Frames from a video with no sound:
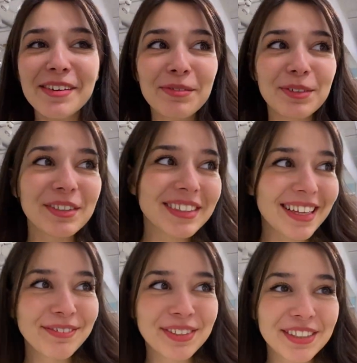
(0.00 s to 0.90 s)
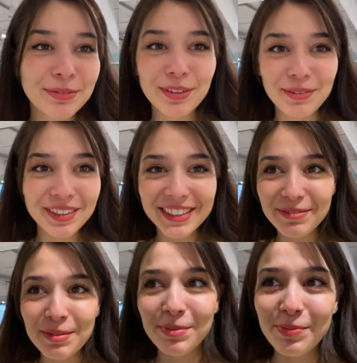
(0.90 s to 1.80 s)
bu yüzden bir şey bulabilecek
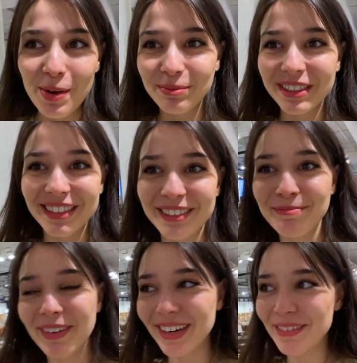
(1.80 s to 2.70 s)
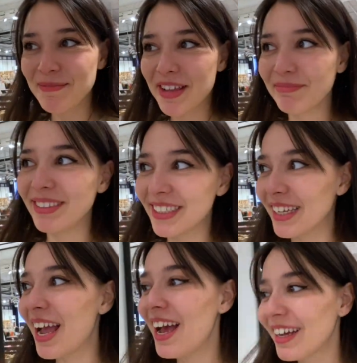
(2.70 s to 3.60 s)
miyim bilmiyorum. Sanırım param yetmeyecek
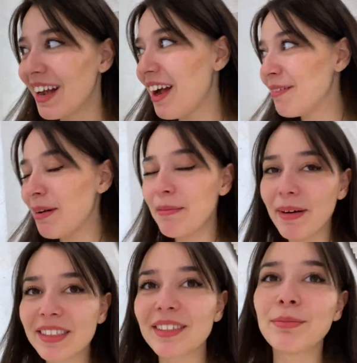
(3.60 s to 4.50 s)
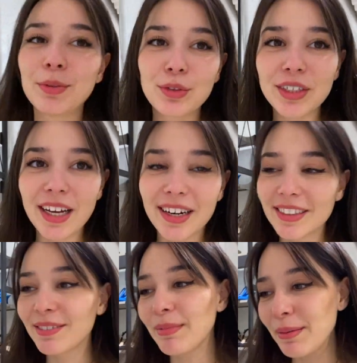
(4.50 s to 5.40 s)
galiba başta bütçeyi
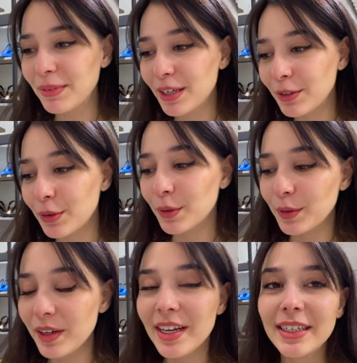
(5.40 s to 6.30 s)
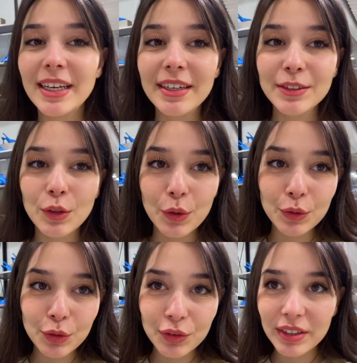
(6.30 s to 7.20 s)
arttırmam gerekiyordu. Yani
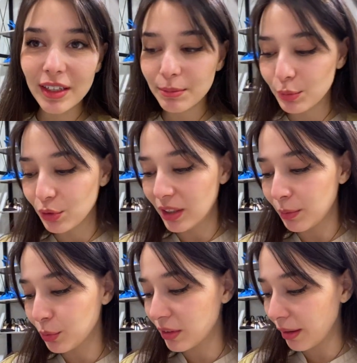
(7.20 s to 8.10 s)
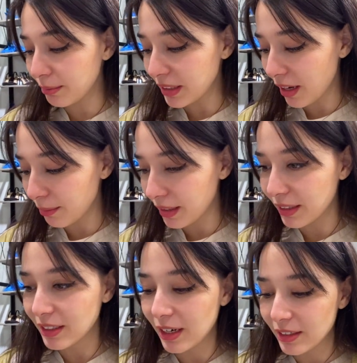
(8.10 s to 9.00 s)
400 liralık bütçeli buradan bir şey almadan
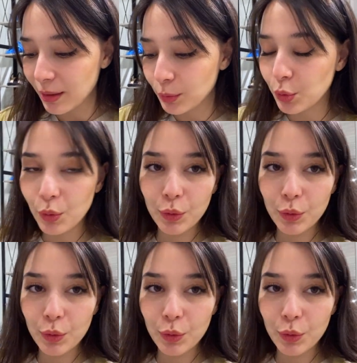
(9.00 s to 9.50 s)
çıkarsam çok